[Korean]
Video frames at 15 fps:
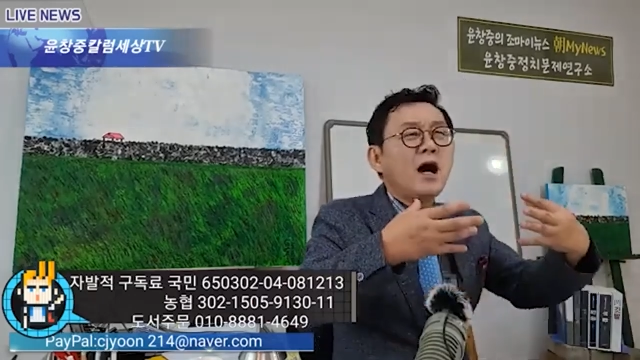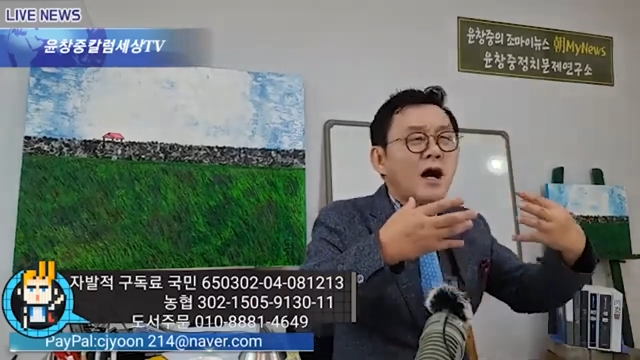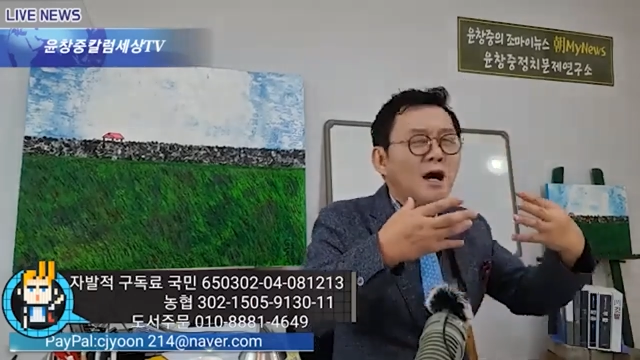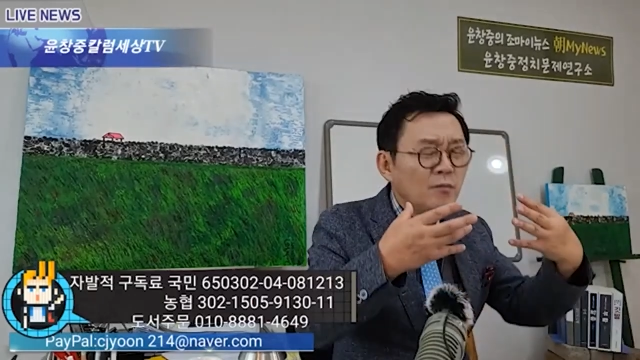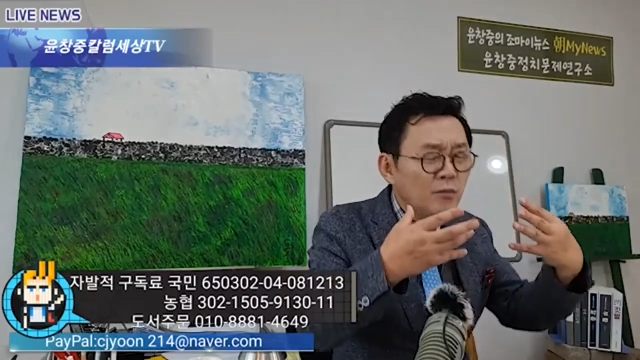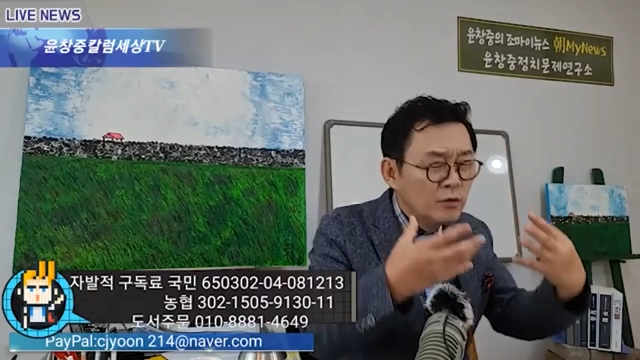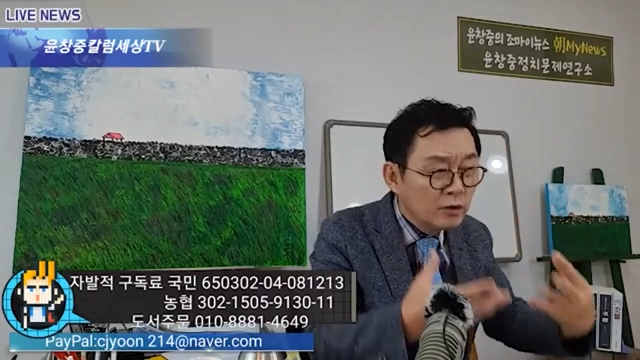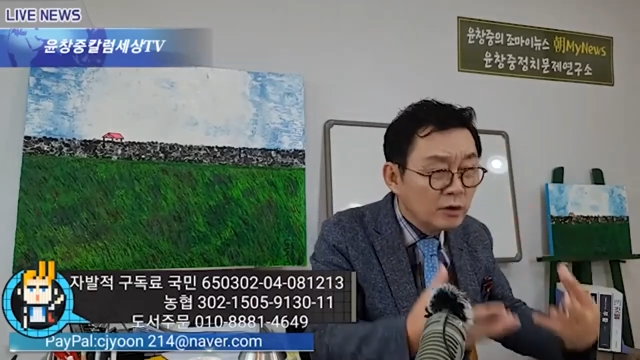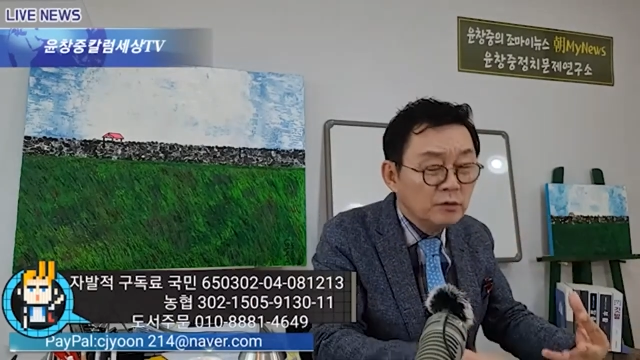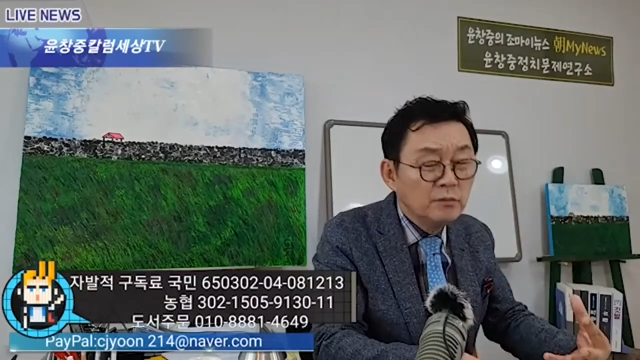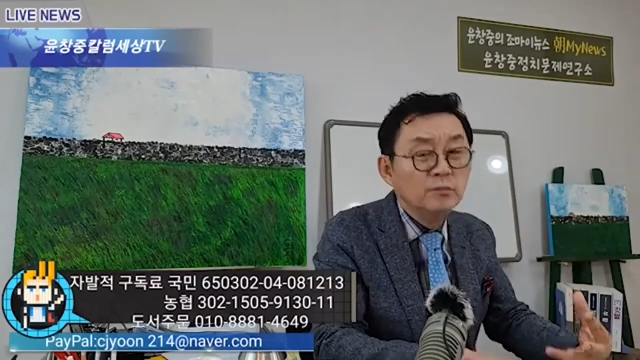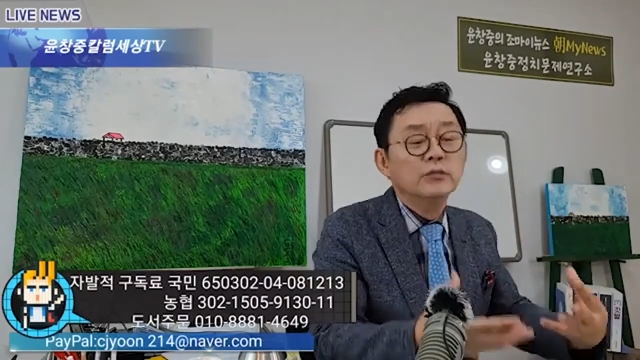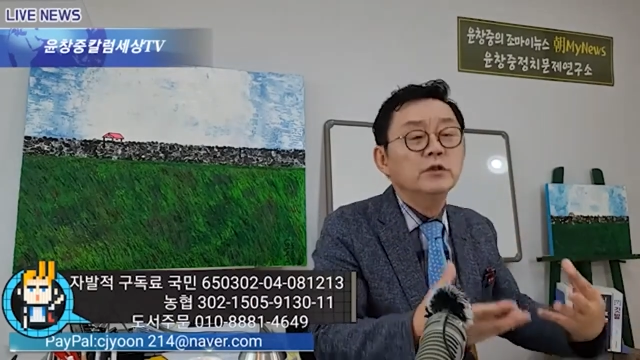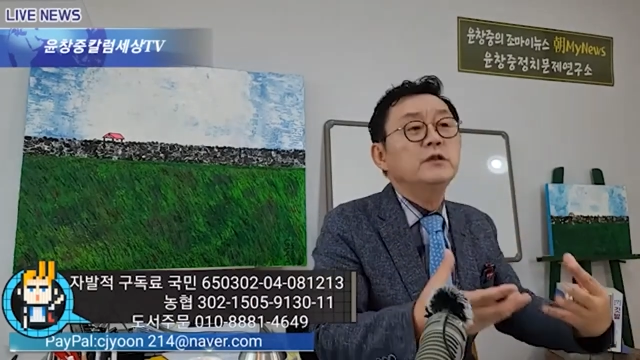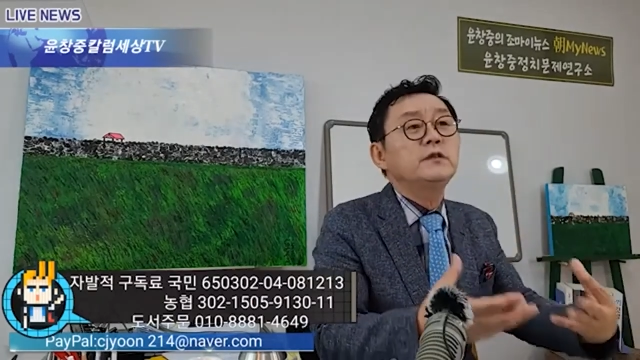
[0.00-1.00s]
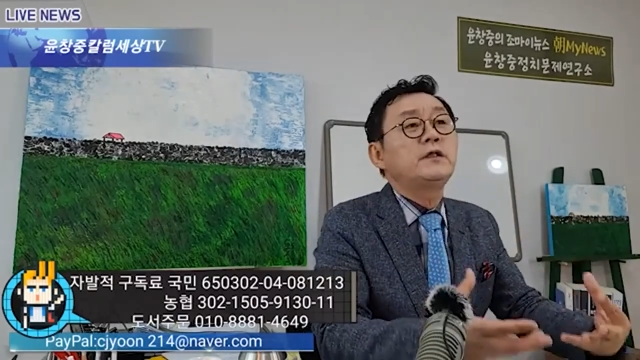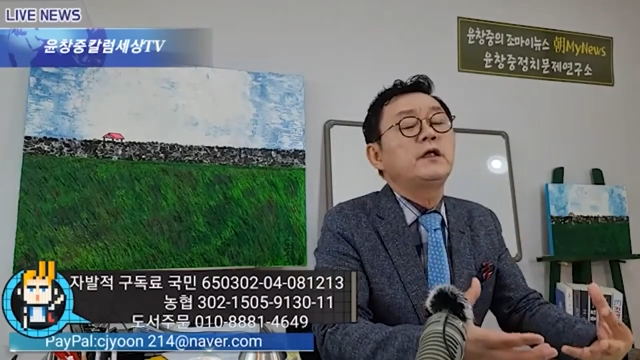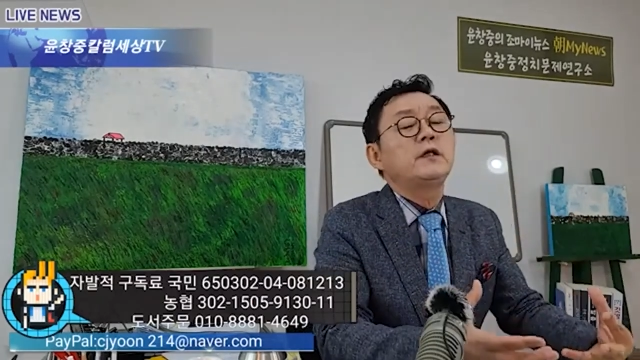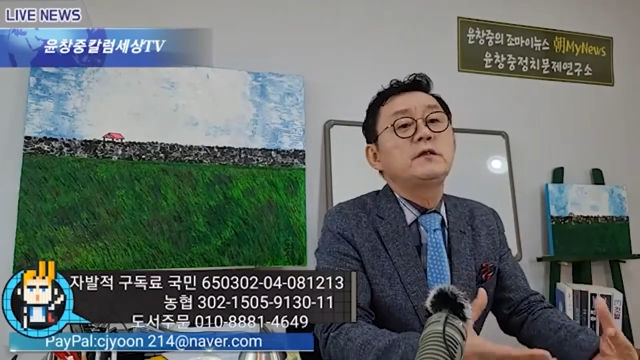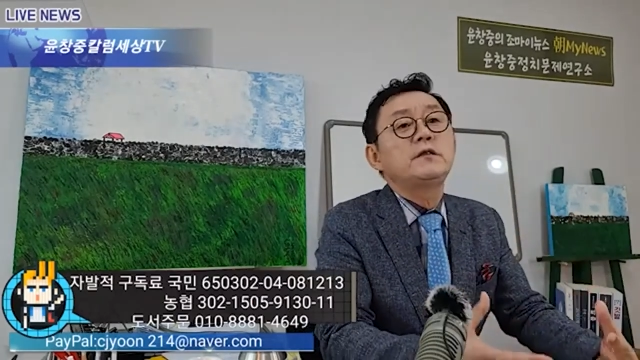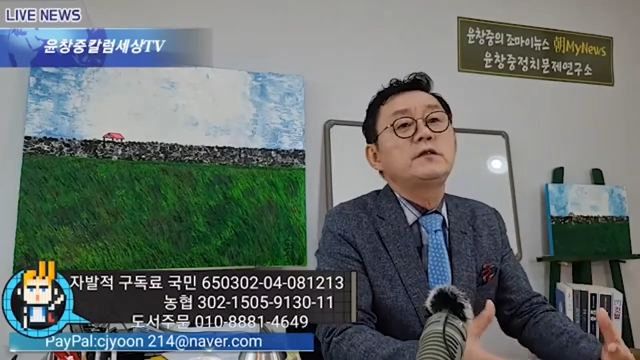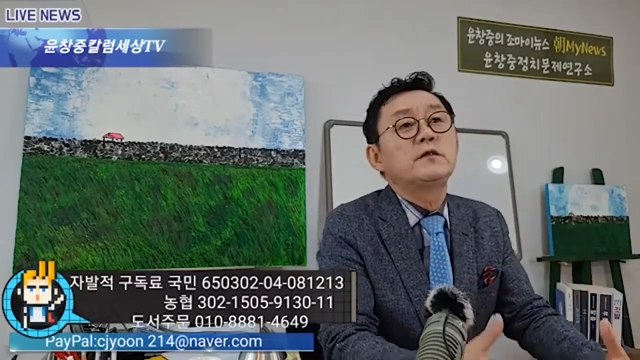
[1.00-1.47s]
아무런
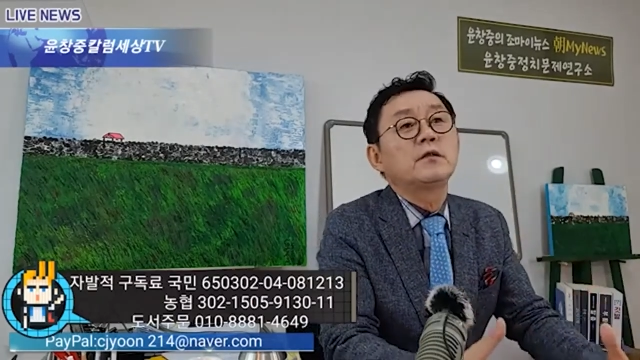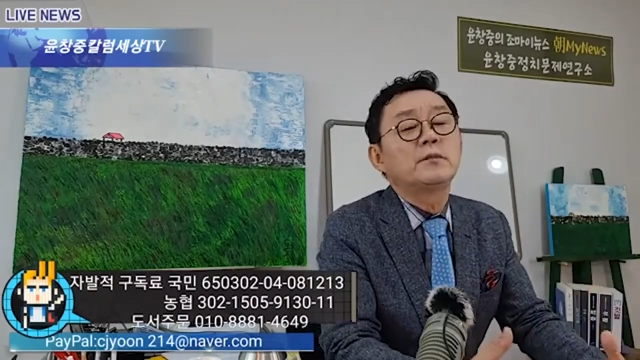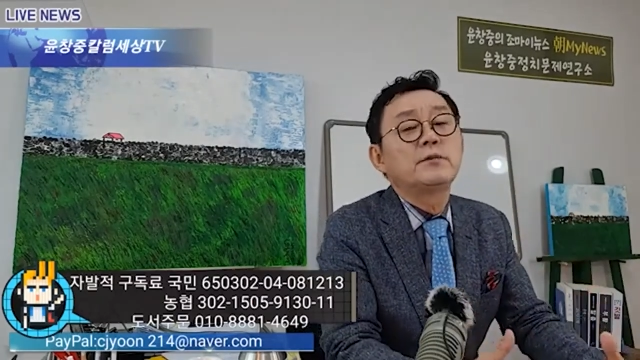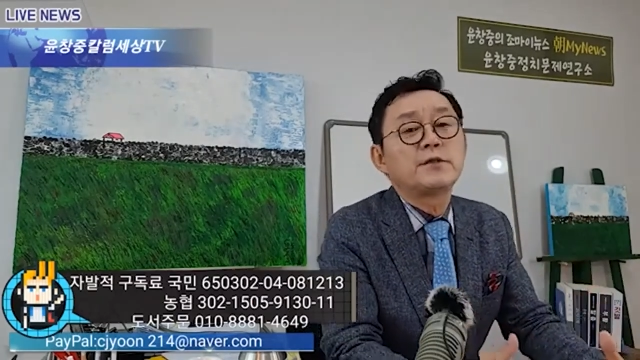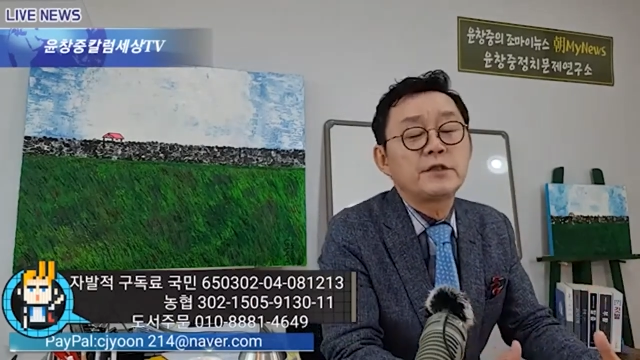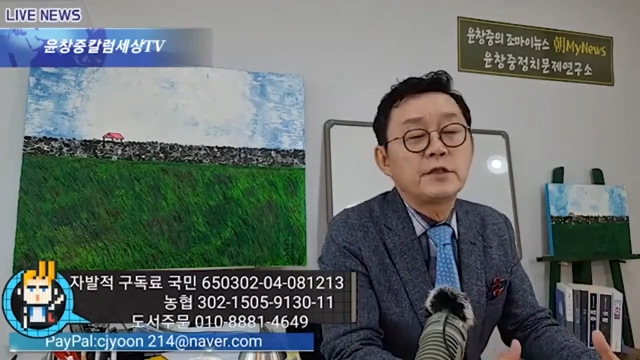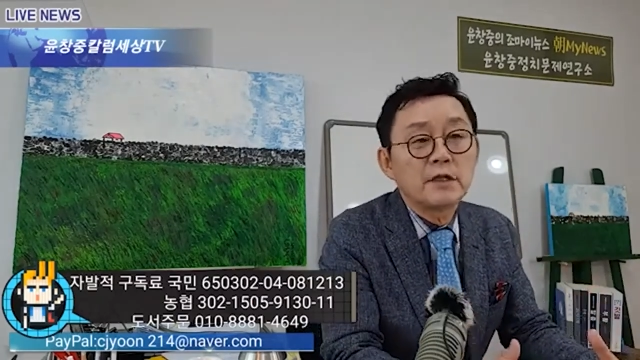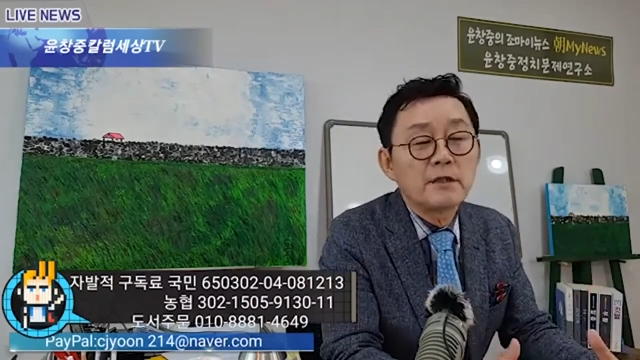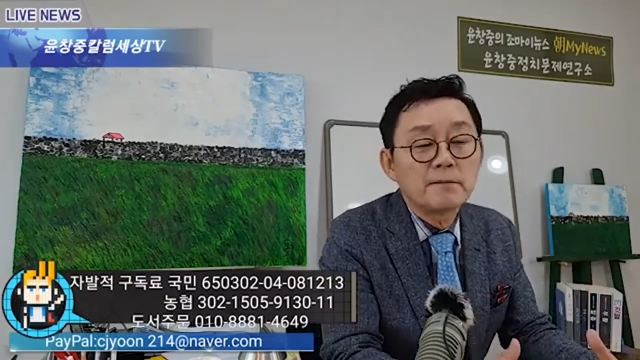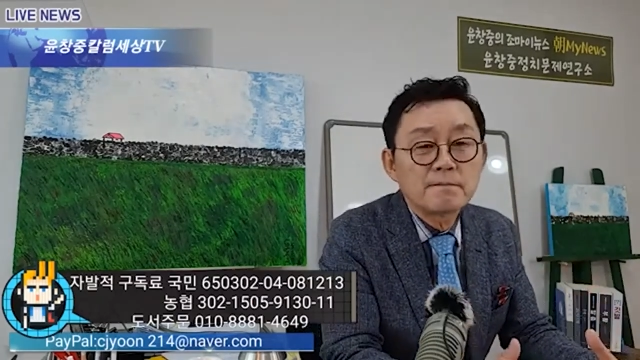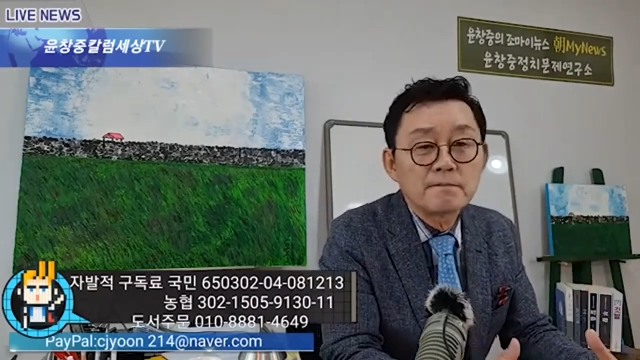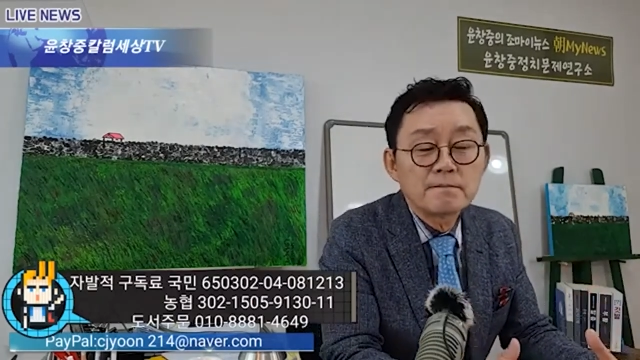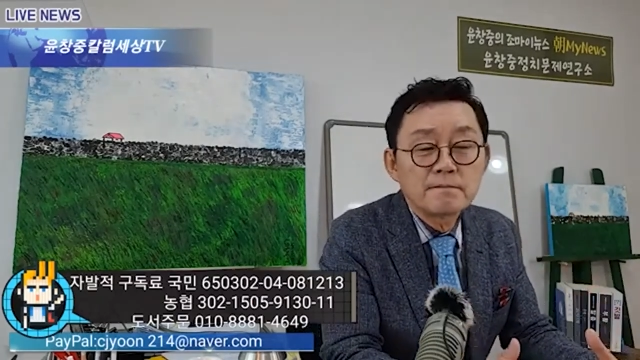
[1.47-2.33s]
문제의식 없이